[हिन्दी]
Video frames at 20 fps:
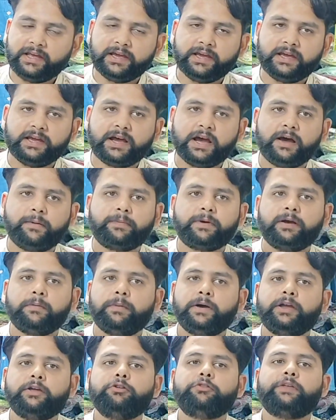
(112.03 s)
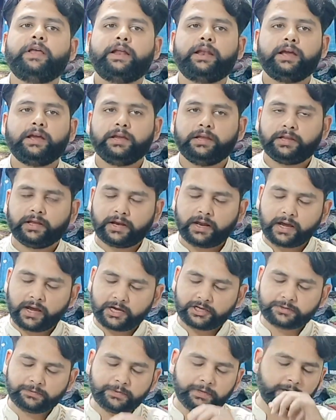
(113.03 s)
लिया है आपका भाई रोज़ाना की तरह
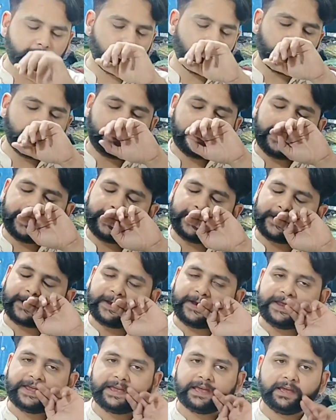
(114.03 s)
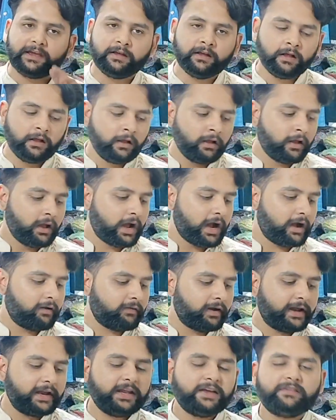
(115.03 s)
आज भी ऑनलाइन अर्निंग के
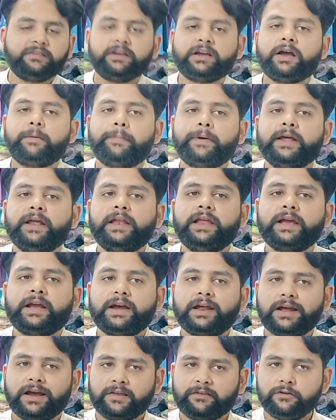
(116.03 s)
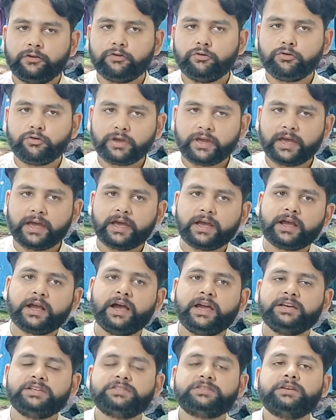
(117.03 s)
हवाले से कपड़े लेकर हाजिर हो गया है
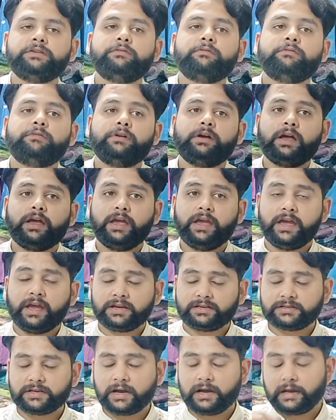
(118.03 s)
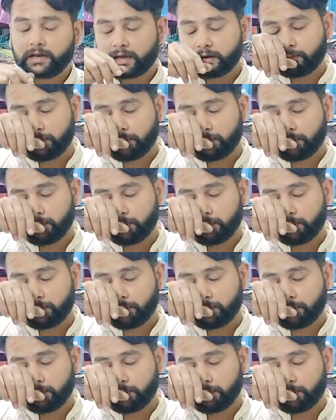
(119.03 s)
गाइज़ एक साल के